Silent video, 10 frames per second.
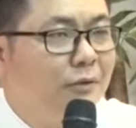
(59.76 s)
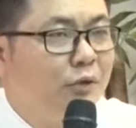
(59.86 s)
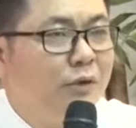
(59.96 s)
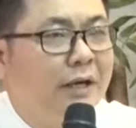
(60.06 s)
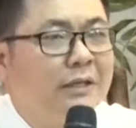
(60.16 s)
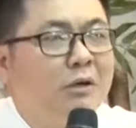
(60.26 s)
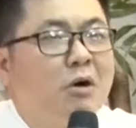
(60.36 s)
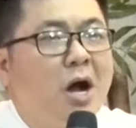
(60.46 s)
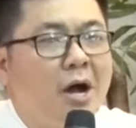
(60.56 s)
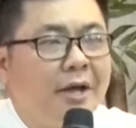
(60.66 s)
Tôi đặt
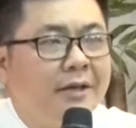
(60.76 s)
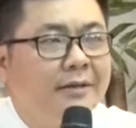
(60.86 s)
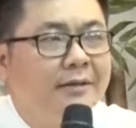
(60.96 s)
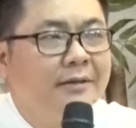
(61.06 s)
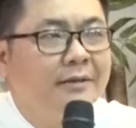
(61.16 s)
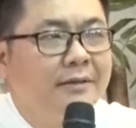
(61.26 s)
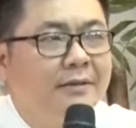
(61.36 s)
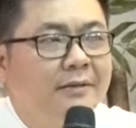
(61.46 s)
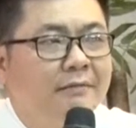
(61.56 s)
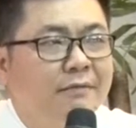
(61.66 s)
câu hỏi
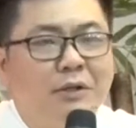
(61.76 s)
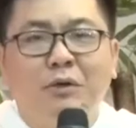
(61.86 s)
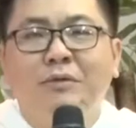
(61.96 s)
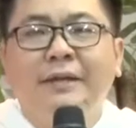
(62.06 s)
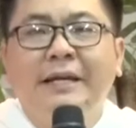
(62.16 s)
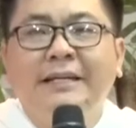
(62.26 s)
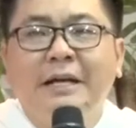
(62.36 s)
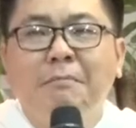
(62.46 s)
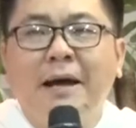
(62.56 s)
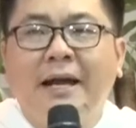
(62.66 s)
và tôi tin
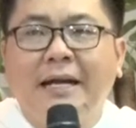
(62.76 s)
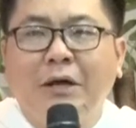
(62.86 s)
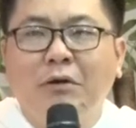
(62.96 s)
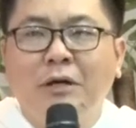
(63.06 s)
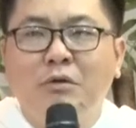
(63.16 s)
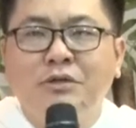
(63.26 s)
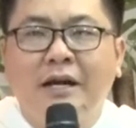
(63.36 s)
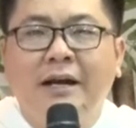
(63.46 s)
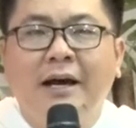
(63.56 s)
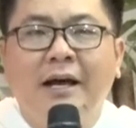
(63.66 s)
các bạn đã có câu
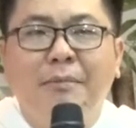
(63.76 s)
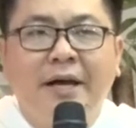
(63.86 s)
trả lời một